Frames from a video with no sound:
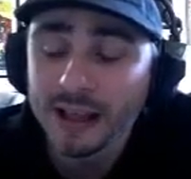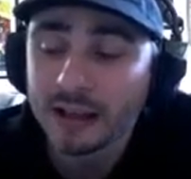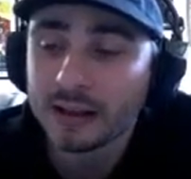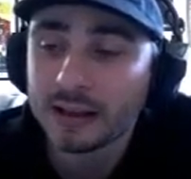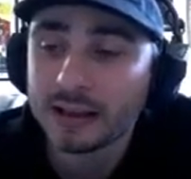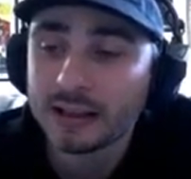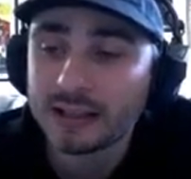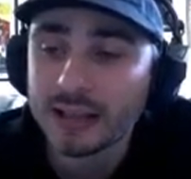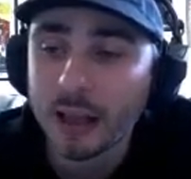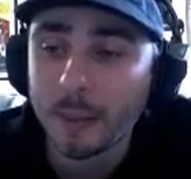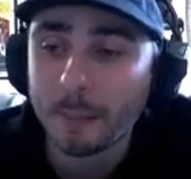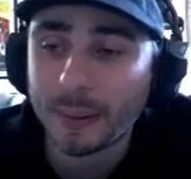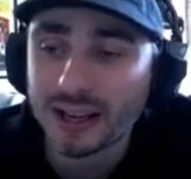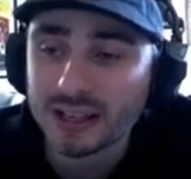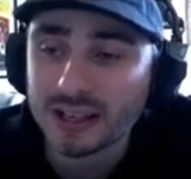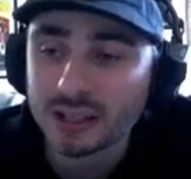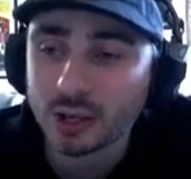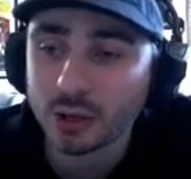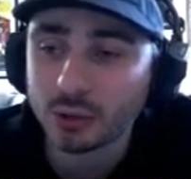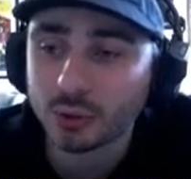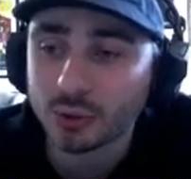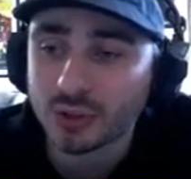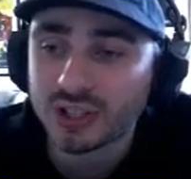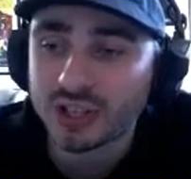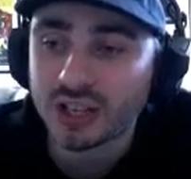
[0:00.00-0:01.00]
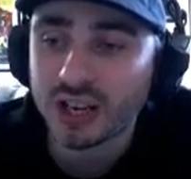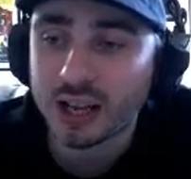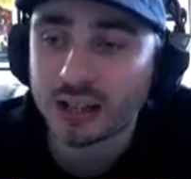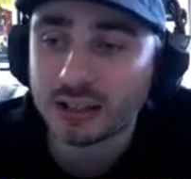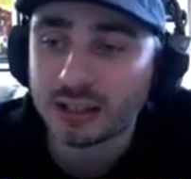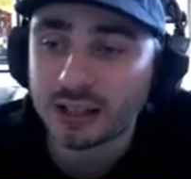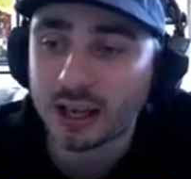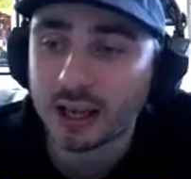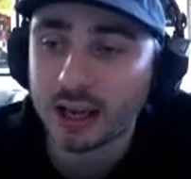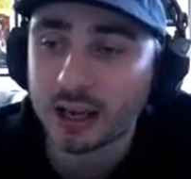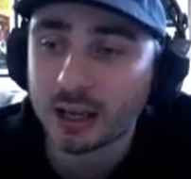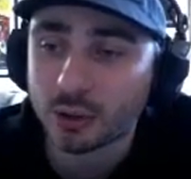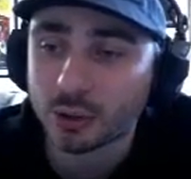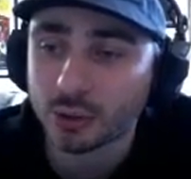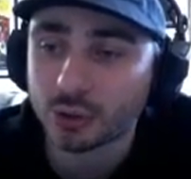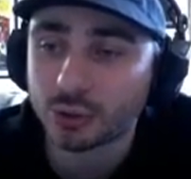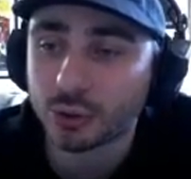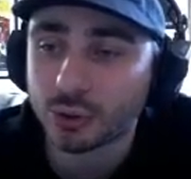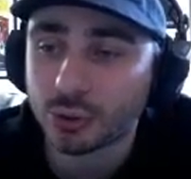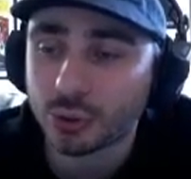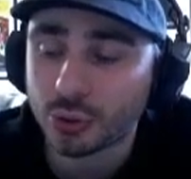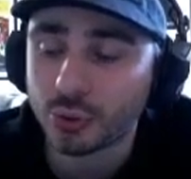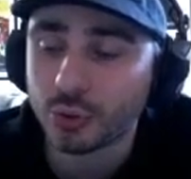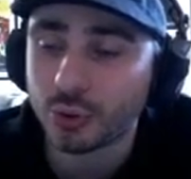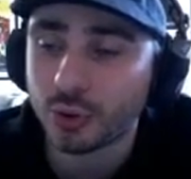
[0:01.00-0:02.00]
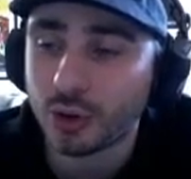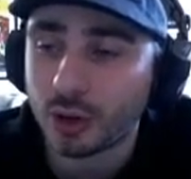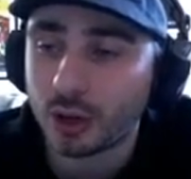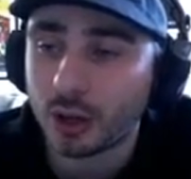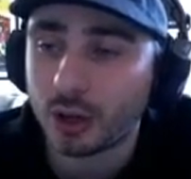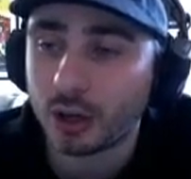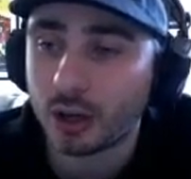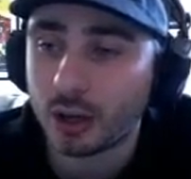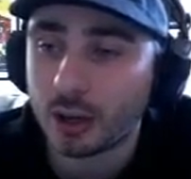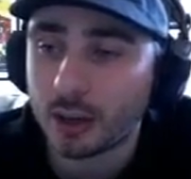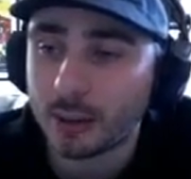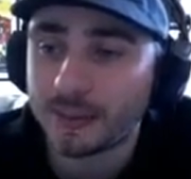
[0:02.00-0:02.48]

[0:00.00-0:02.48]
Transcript: et ça présente aussi l'intérêt que ce sont euh,